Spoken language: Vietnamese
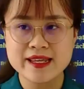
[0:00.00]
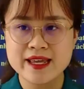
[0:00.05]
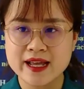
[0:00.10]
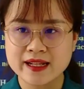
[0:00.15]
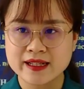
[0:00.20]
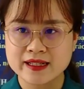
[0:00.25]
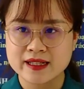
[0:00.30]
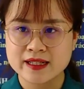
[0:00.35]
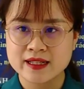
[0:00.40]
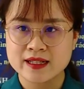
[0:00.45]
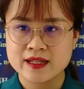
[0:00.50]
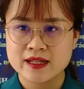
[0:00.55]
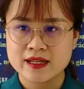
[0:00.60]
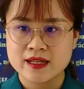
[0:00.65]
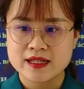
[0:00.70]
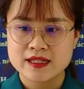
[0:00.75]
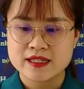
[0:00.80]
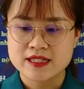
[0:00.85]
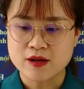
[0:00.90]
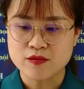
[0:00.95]
là sinh viên,
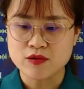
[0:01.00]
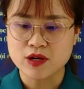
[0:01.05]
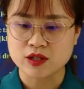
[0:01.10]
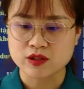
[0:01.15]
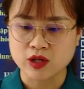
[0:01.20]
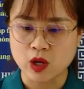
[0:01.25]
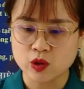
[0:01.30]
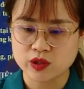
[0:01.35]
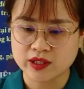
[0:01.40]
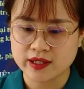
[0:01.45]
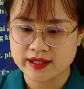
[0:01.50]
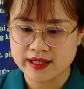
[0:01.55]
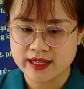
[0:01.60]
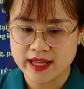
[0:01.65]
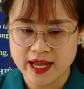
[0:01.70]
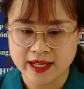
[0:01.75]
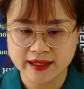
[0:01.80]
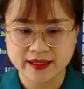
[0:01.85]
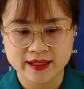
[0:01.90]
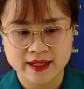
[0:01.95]
hiện là bí thư
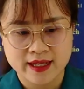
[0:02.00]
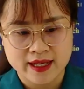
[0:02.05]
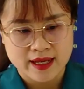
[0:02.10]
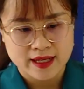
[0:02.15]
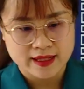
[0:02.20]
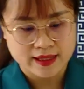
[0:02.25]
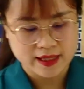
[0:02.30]
đoàn trường